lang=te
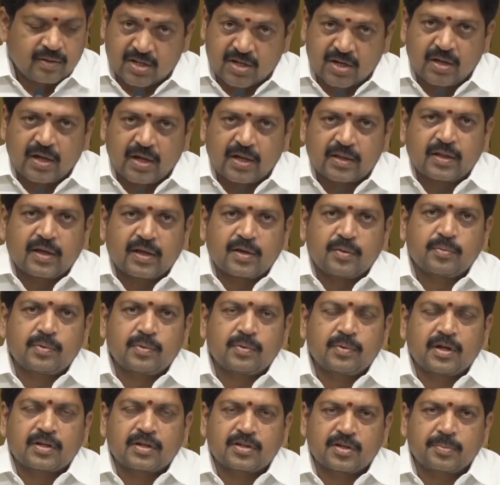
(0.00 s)
రాష్ట్ర
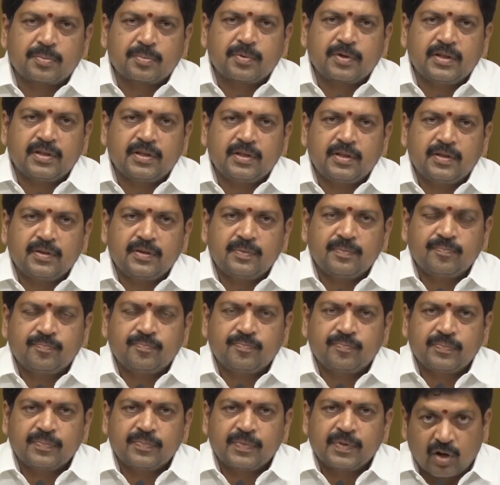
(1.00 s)
ఆదాయం నష్టపోయింది
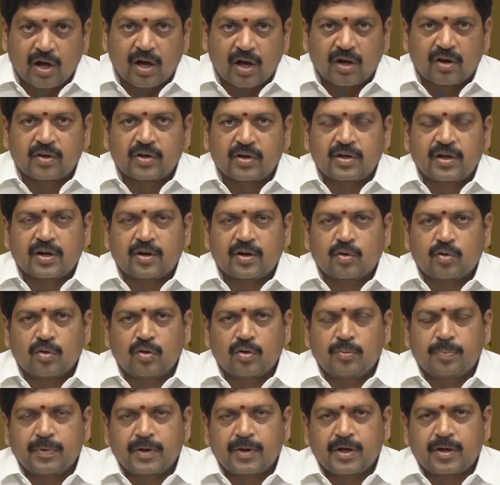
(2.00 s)
ప్రజలు ఆరోగ్యాన్ని
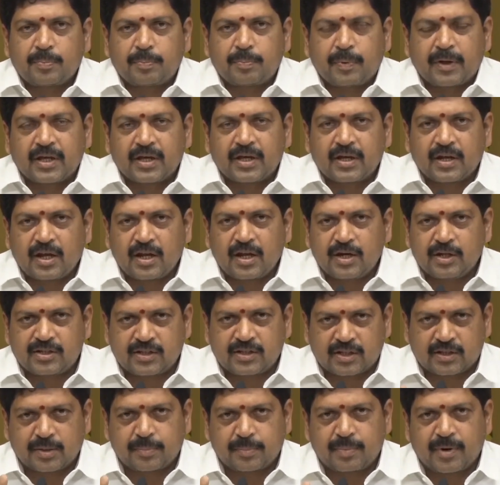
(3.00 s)
కోల్పోయారు
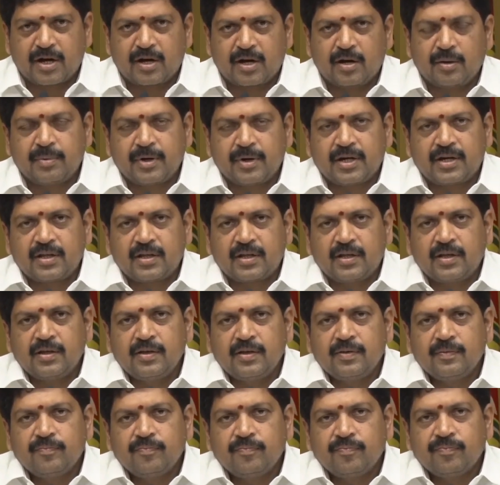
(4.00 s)
పనికిరాని చెత్త బ్రాండ్లు పెట్టి
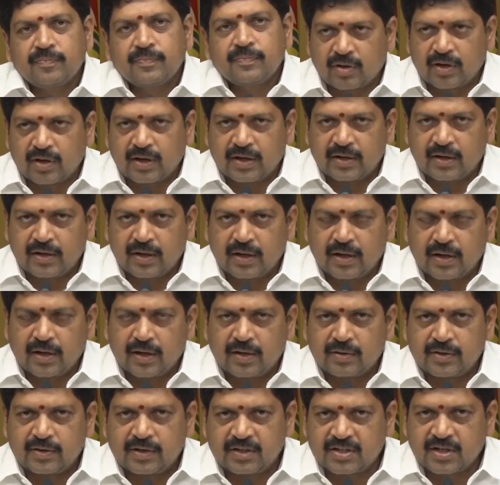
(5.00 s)
మొత్తం
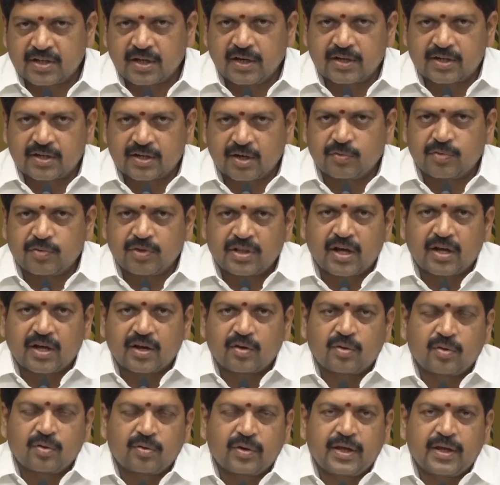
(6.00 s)
ఆ డిస్టిలేషన్
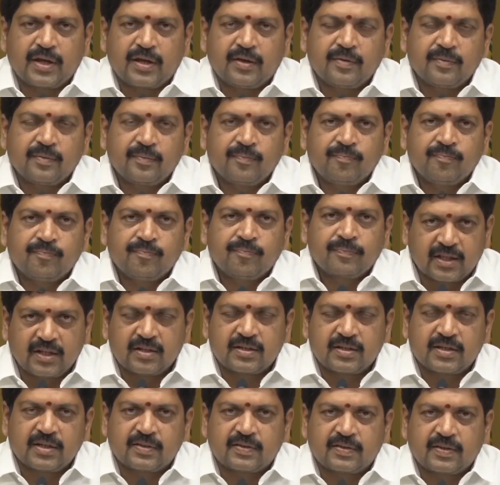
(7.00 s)
విధానంలోనే
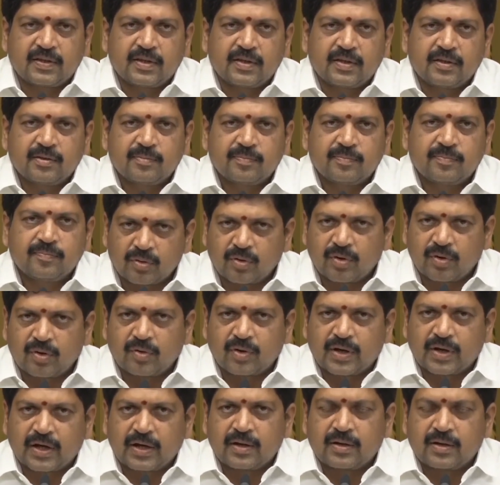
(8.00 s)
కల్తీలు చేసి మొత్తం
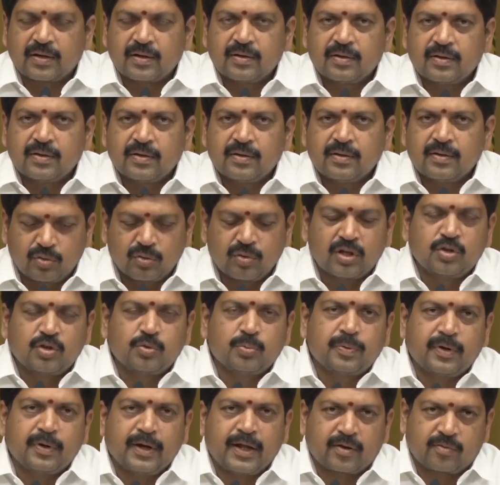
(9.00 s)
కూడా ఒక అడ్డు
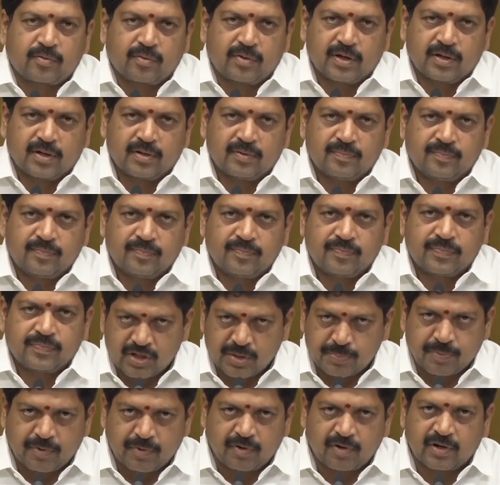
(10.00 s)
అదుపు లేకుండా
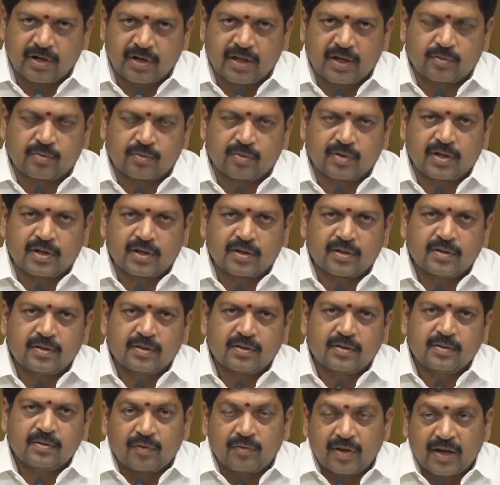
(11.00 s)
ఎదురు చెప్పేవాడు లేకుండా
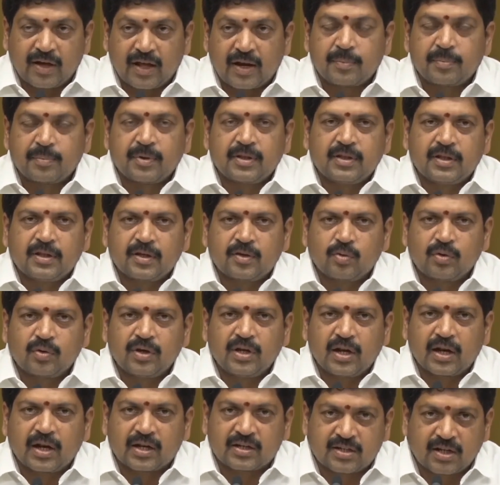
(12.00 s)
ఇవాళ వేల మంది
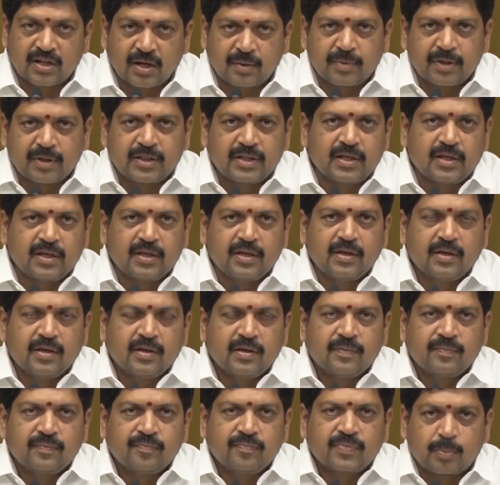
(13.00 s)
కొన్ని లక్షల మంది
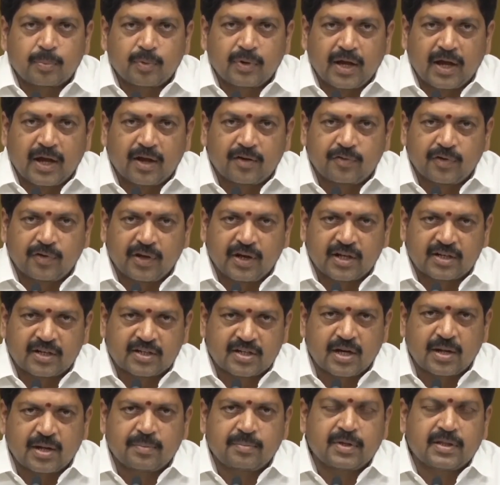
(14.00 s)
దాదాపు యాభై
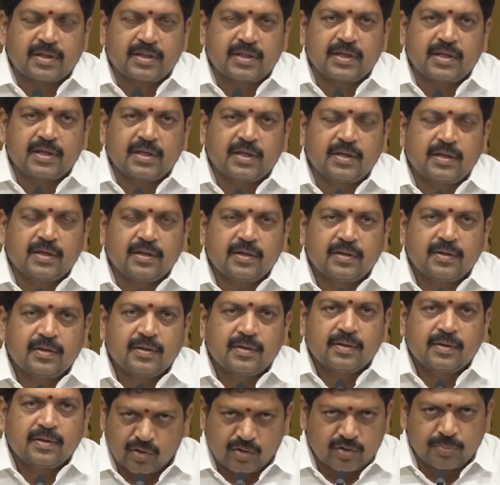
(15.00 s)
లక్షల మంది
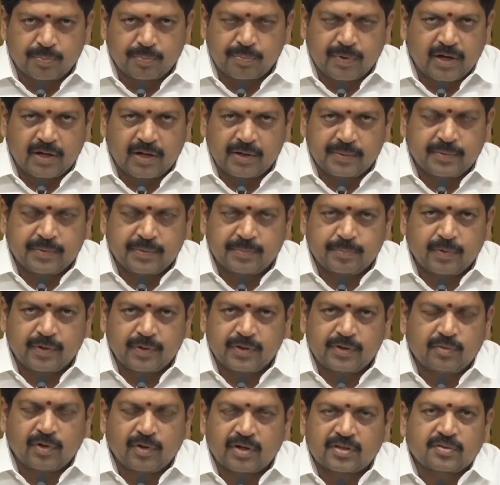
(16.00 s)
అనారోగ్యం
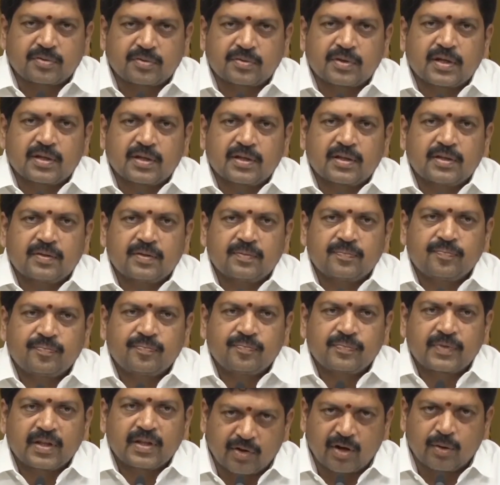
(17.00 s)
పాలైపోయింది వాస్తవం కదా
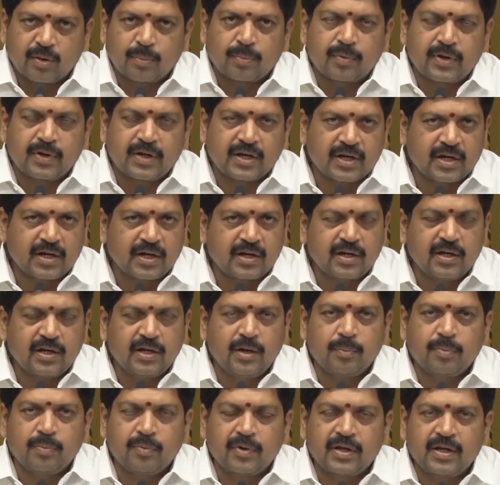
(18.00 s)
లివర్లు పోయి
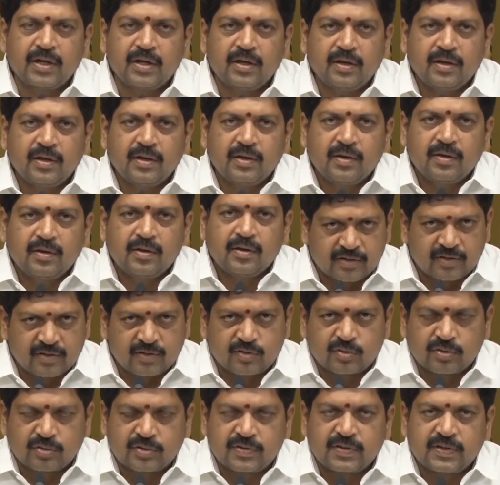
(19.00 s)
కిడ్నీలు పోయి
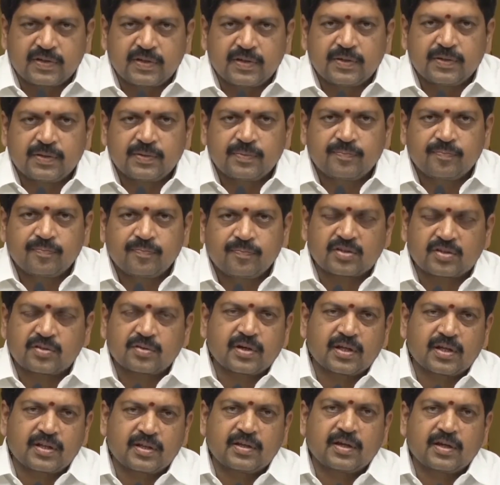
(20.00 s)
పెరాలసిస్ వచ్చి ఇది
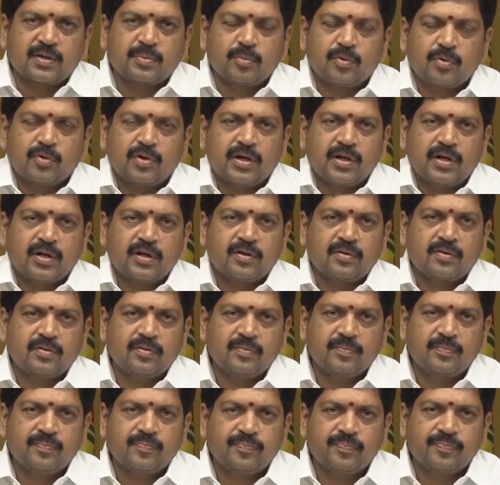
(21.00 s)
వాస్తవం కదా జగన్మోహన్ రెడ్డి
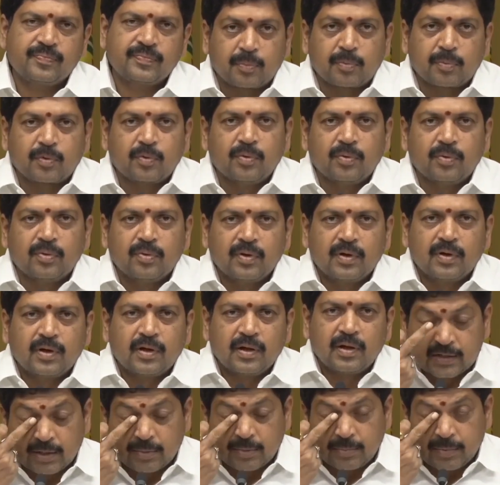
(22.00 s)
గారు దాదాపు
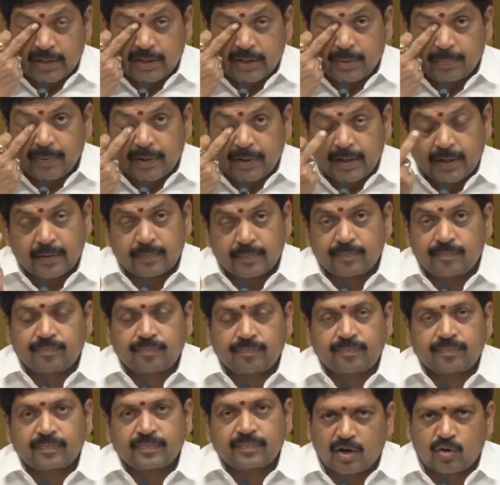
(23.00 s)
లక్ష మంది పైన
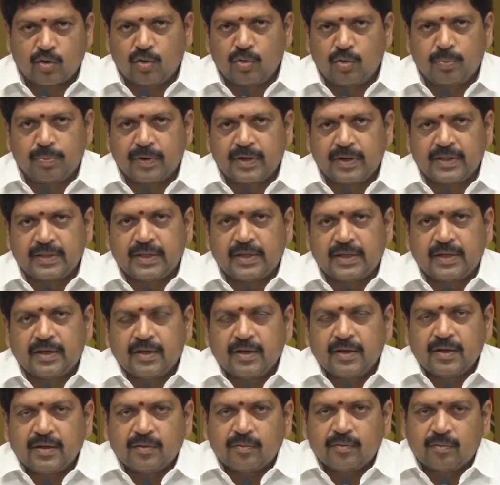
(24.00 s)
ప్రాణాలు
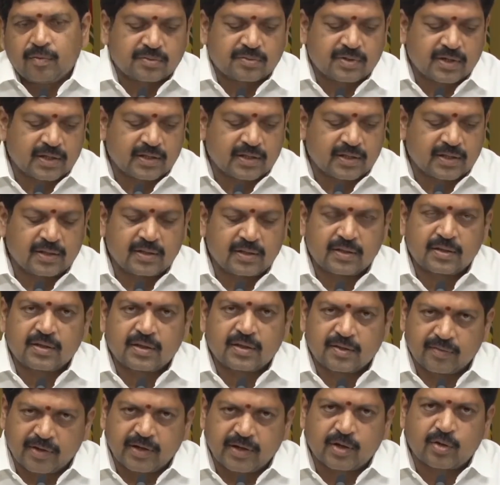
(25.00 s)
కోల్పోయింది వాస్తవం కదా
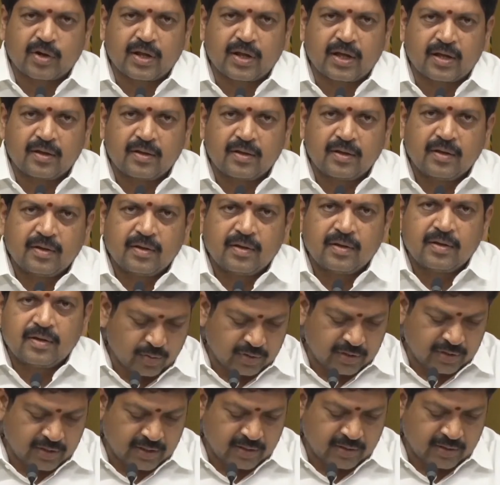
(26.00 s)
ఇవన్నీ కూడా
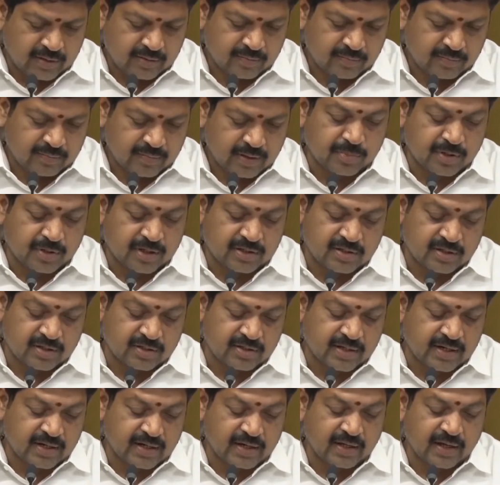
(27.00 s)
డేటా ఉంది
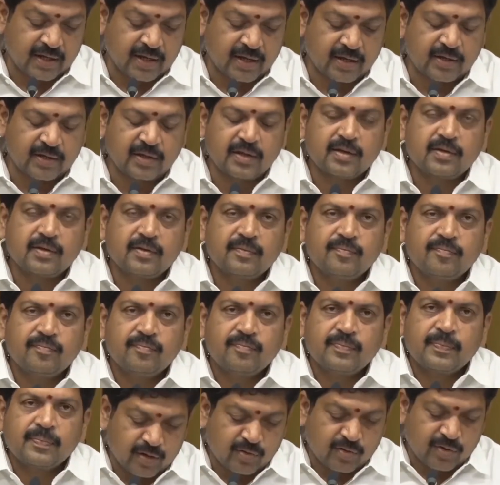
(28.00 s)
ఆత్మహత్యలు జరిగినాయి కానీ
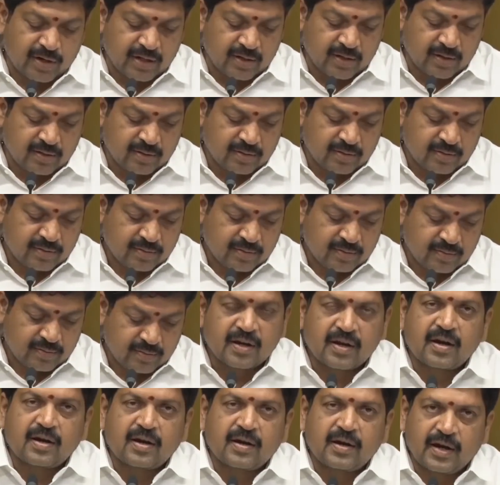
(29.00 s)
ఇవన్నీ కూడా
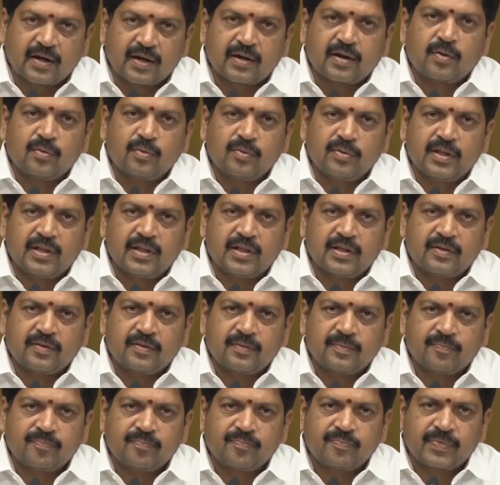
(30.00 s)
క్లియర్గా డేటా ఉంది
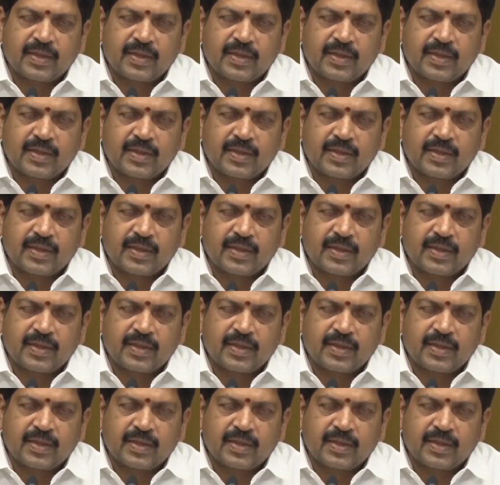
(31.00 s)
